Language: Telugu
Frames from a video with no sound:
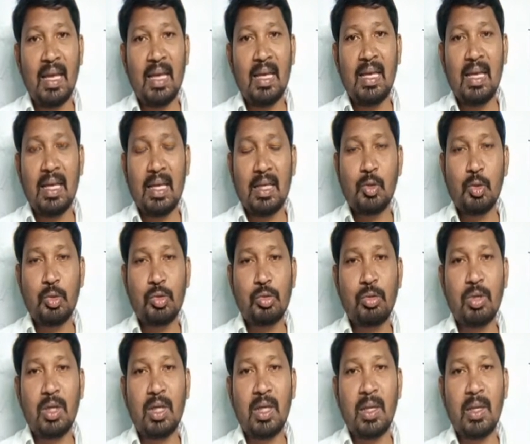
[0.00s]
ఇలా
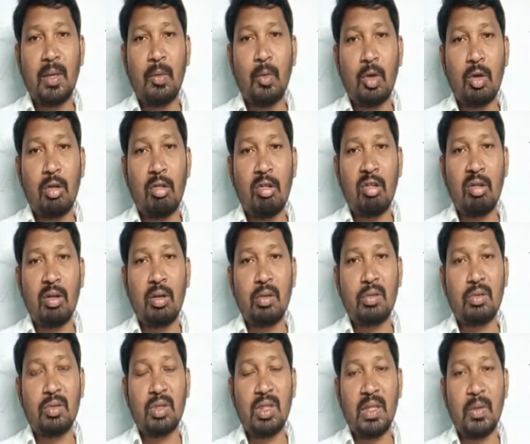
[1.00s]
చూసుకుంటే
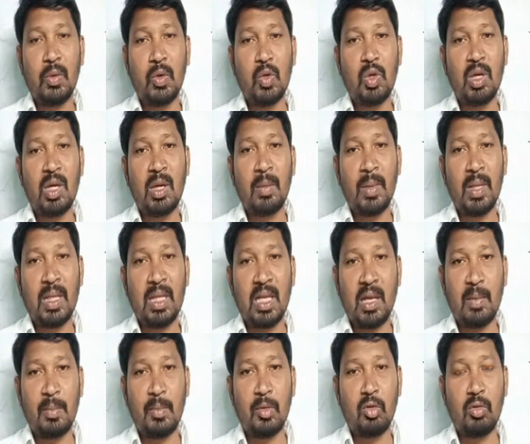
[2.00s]
ఒక్కొక్కరికి ఒక్కొక్కరి మీద
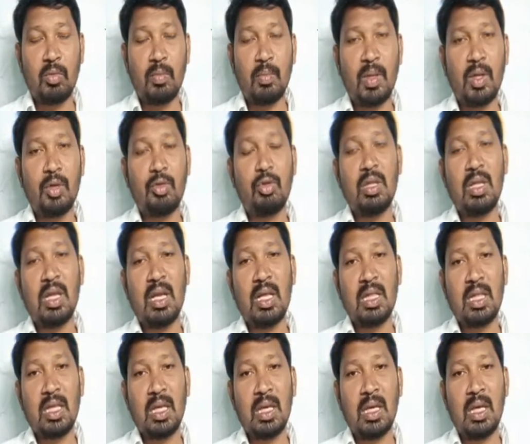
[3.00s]
నమ్మకం
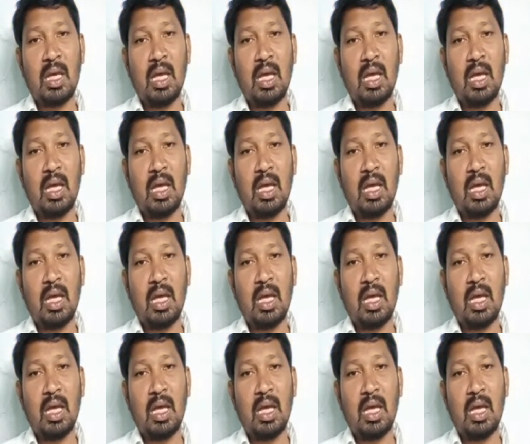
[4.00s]
మరికొందరైతే